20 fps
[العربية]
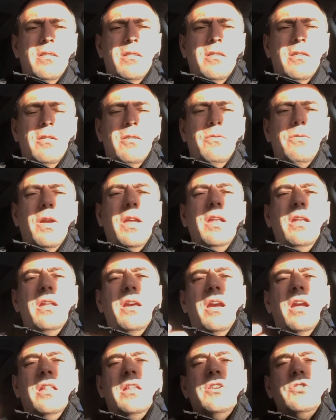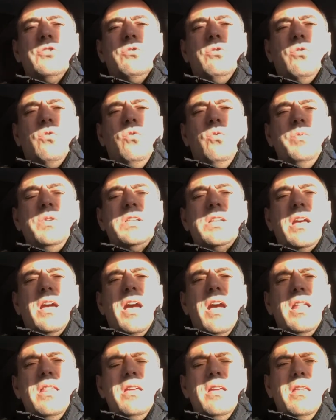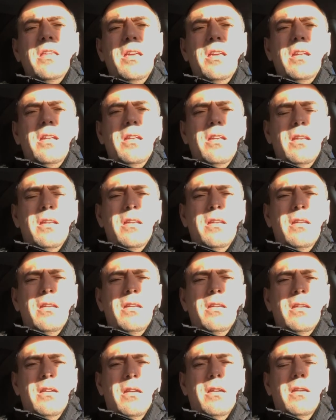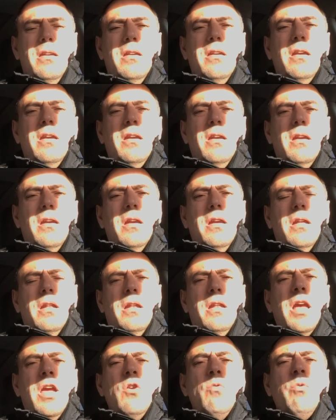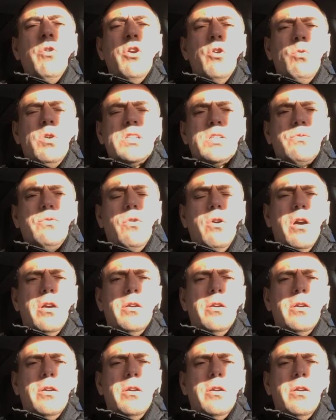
فإنك تشعر بسعادة لا يمكن وصفها